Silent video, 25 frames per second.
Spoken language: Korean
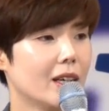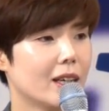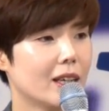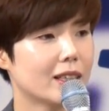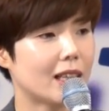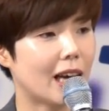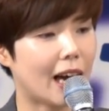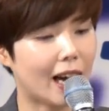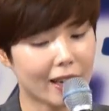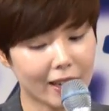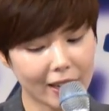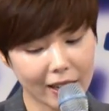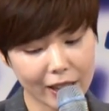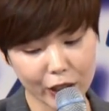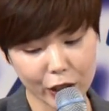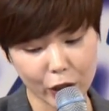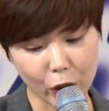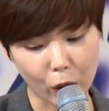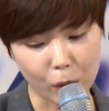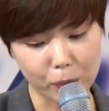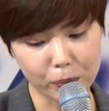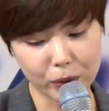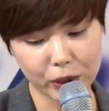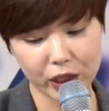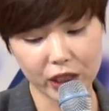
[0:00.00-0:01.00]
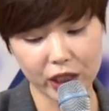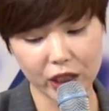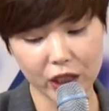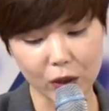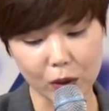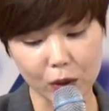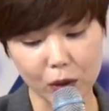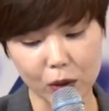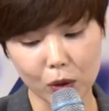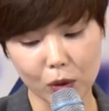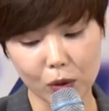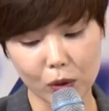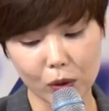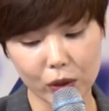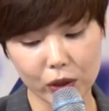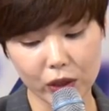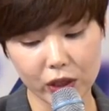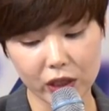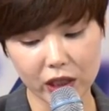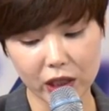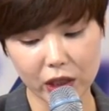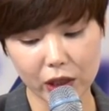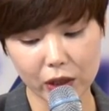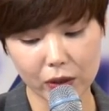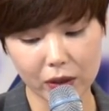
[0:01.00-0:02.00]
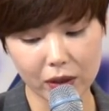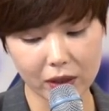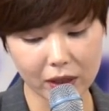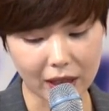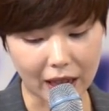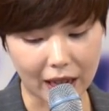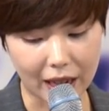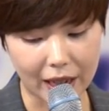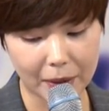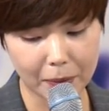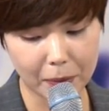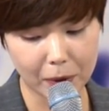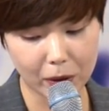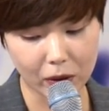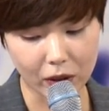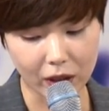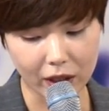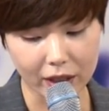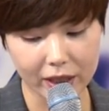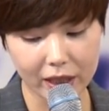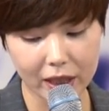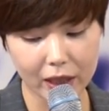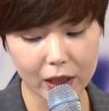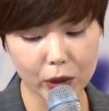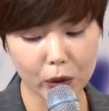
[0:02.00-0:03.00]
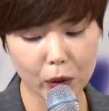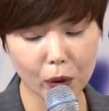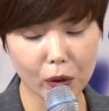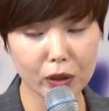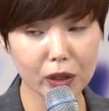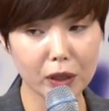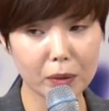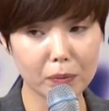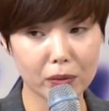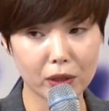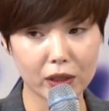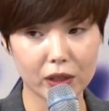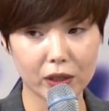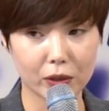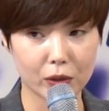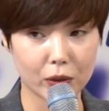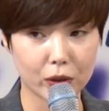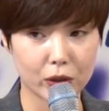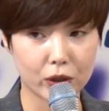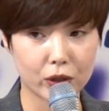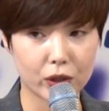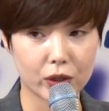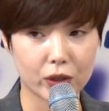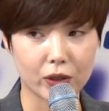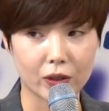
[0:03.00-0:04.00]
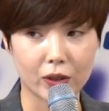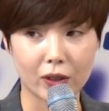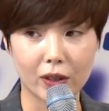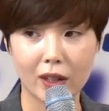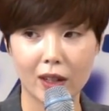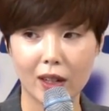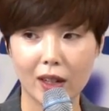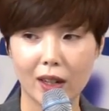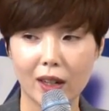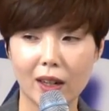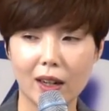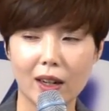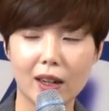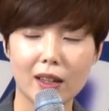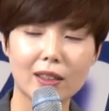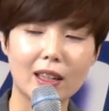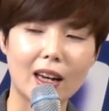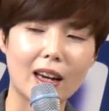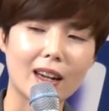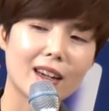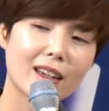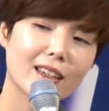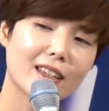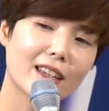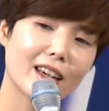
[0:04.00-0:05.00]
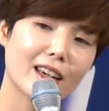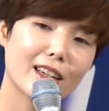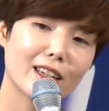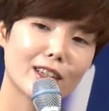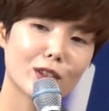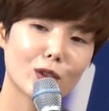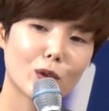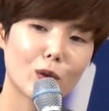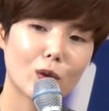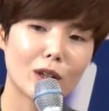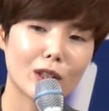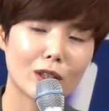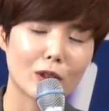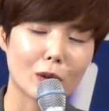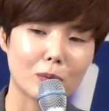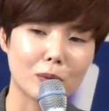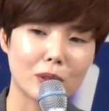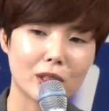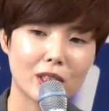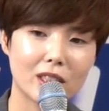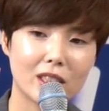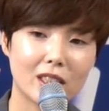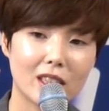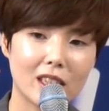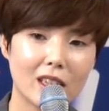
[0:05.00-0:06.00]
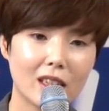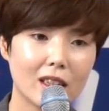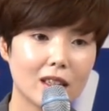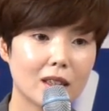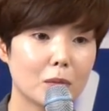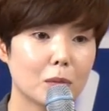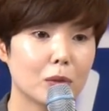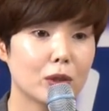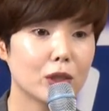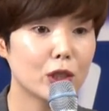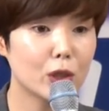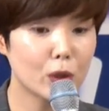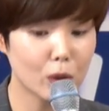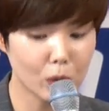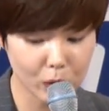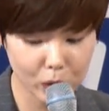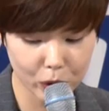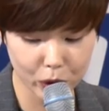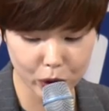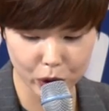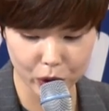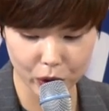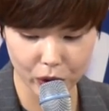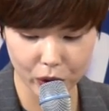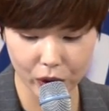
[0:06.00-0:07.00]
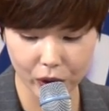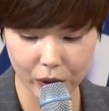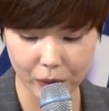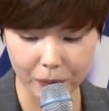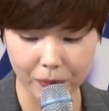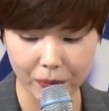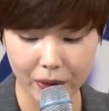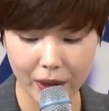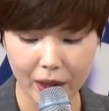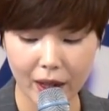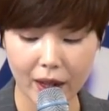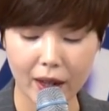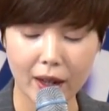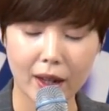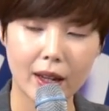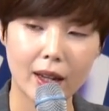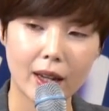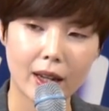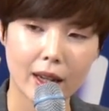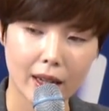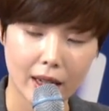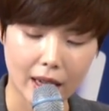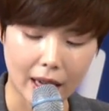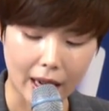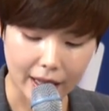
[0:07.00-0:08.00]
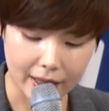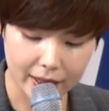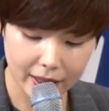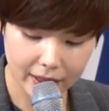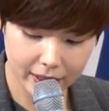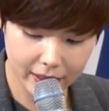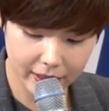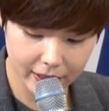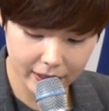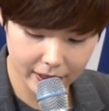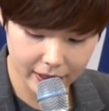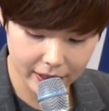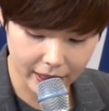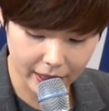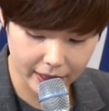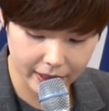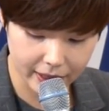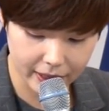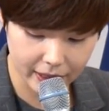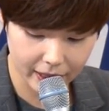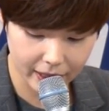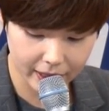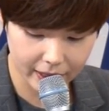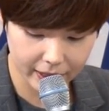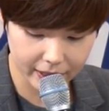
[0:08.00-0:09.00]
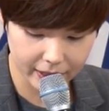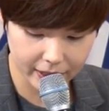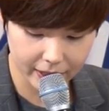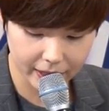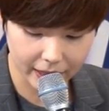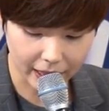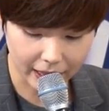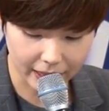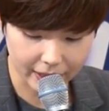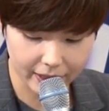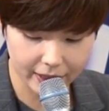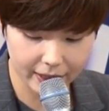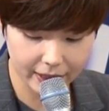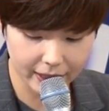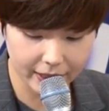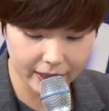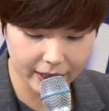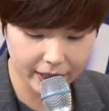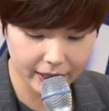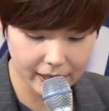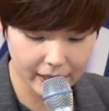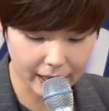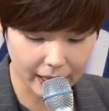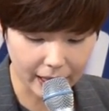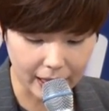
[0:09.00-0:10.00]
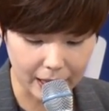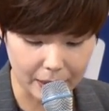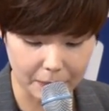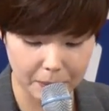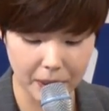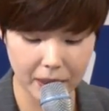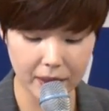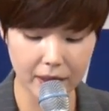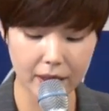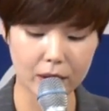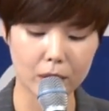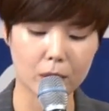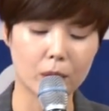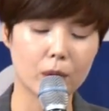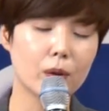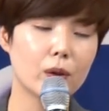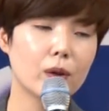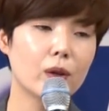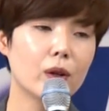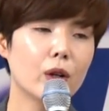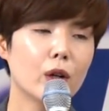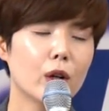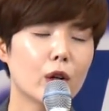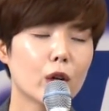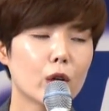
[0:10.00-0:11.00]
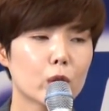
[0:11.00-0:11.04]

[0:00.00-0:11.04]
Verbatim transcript: 그러니까 나랑 겹치는 어떤 것이 있어야 라이벌 관계가 성립되는 것이죠. 아, 나랑 캐릭터가 겹치네. 뭐 이런 것처럼 같은 대상 같은 대상을 갈망하고